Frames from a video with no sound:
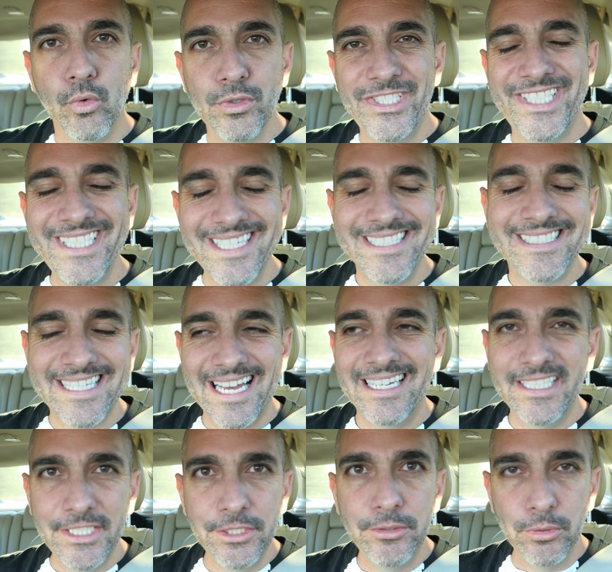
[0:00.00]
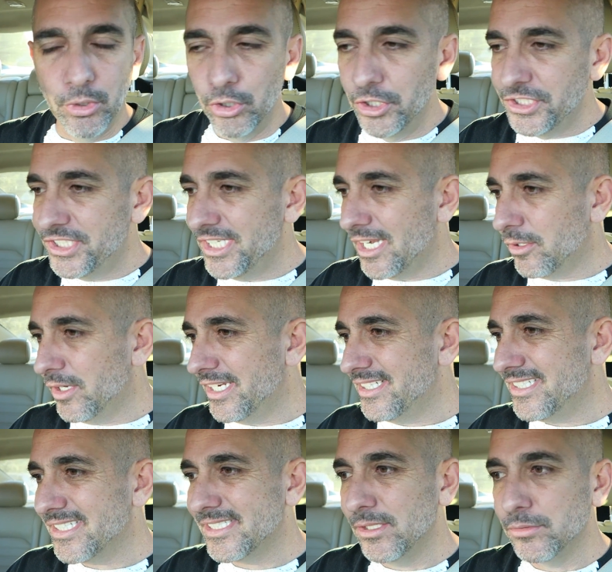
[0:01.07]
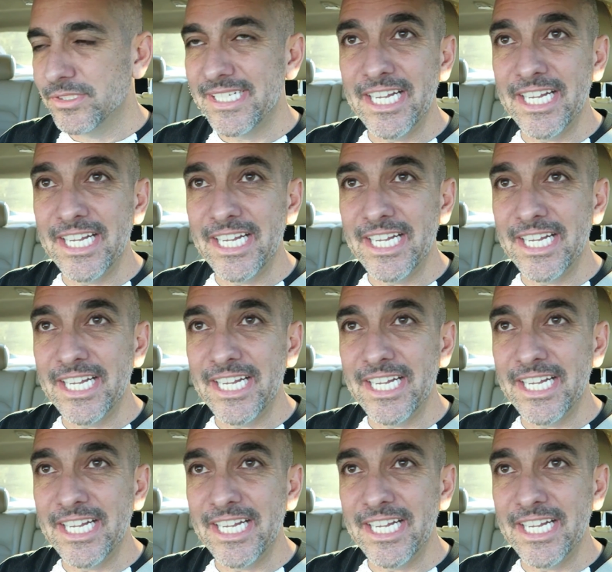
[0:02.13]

O dia está lindo hoje, agora já são